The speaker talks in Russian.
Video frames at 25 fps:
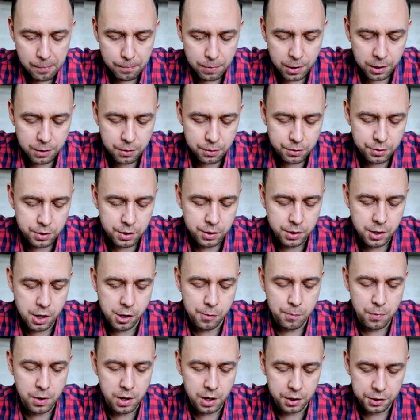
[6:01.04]
Прикрутить к
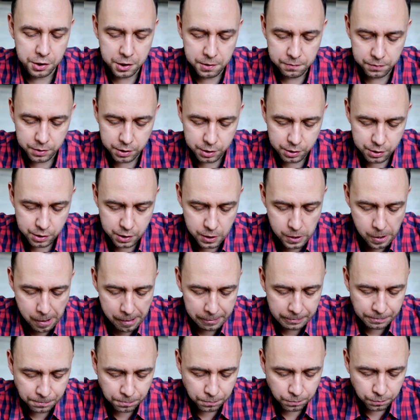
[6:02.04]
аккумуляторам все это дело.
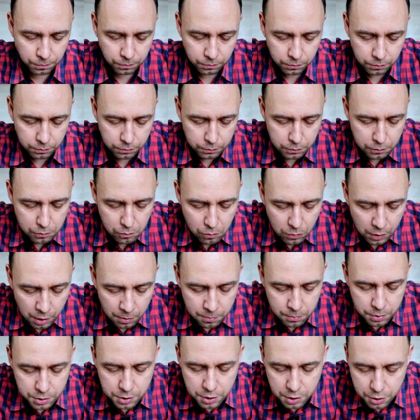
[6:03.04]

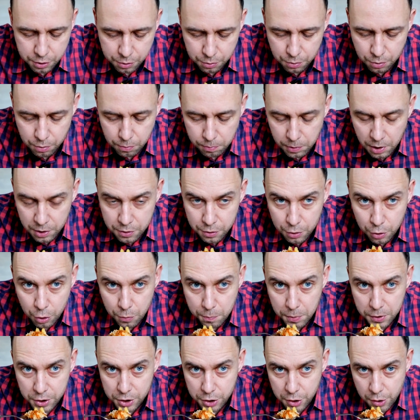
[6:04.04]
Мастерскую
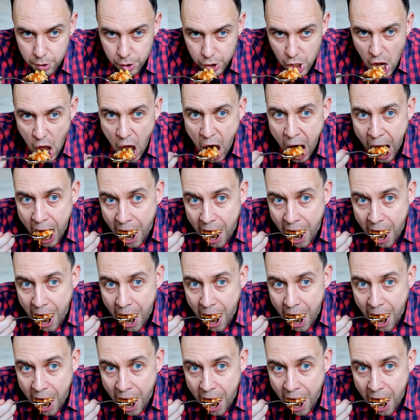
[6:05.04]
планирую построить.